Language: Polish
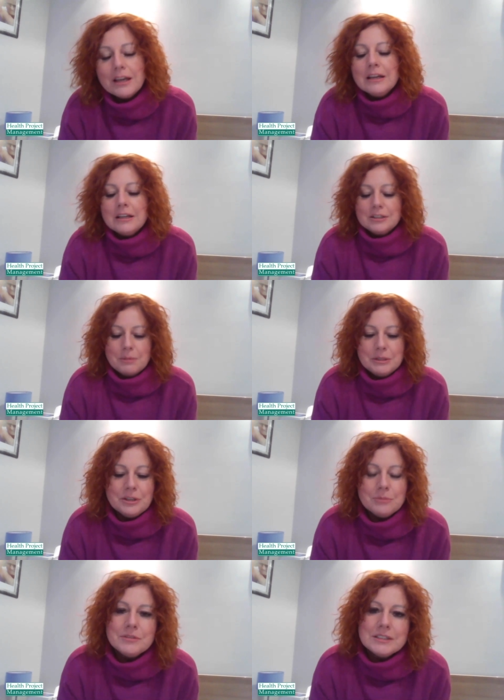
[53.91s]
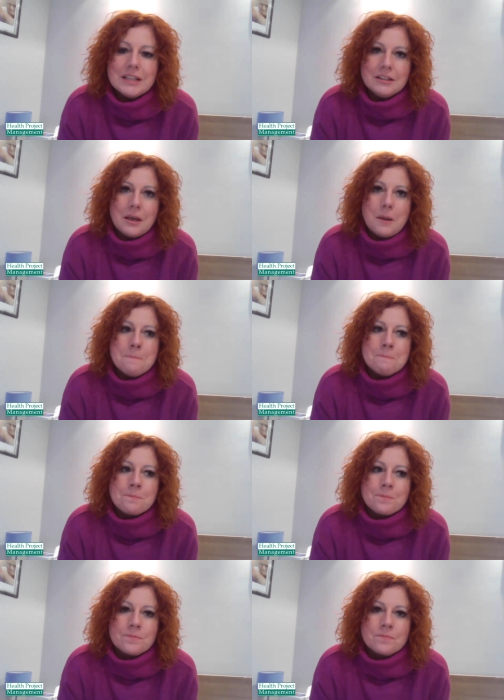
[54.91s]
że będziemy w stanie
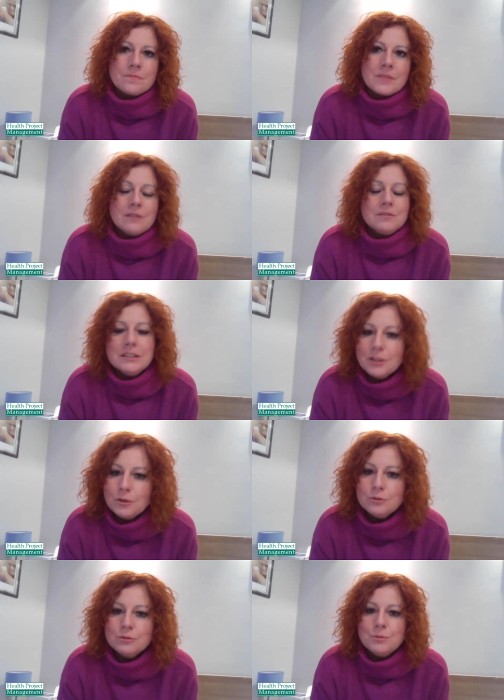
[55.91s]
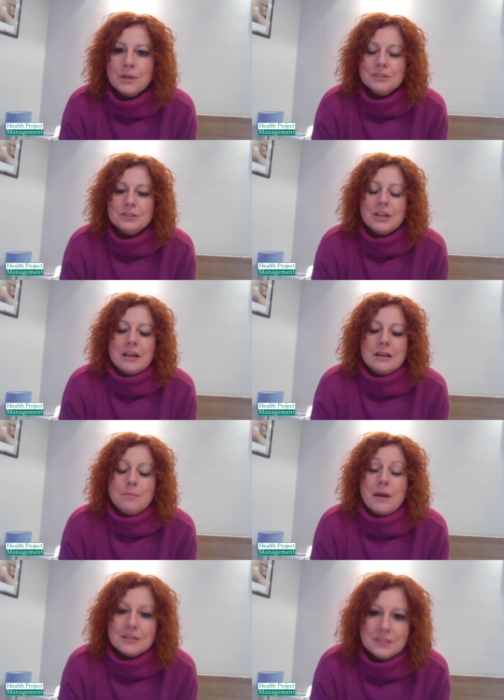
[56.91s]
mm, więcej rozumieć,
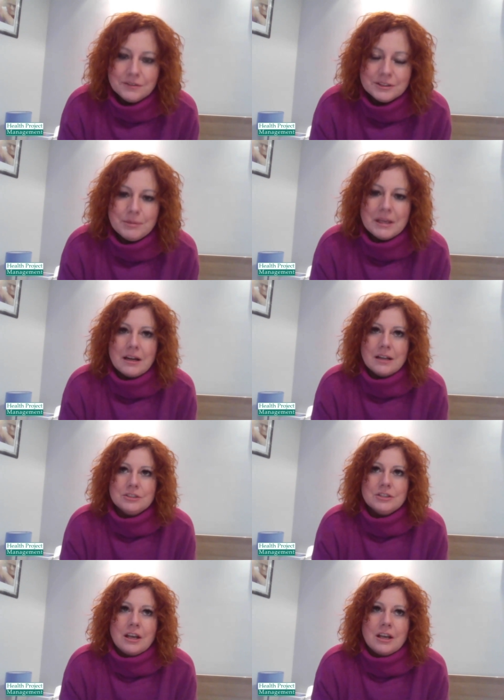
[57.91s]
bardziej wspierać,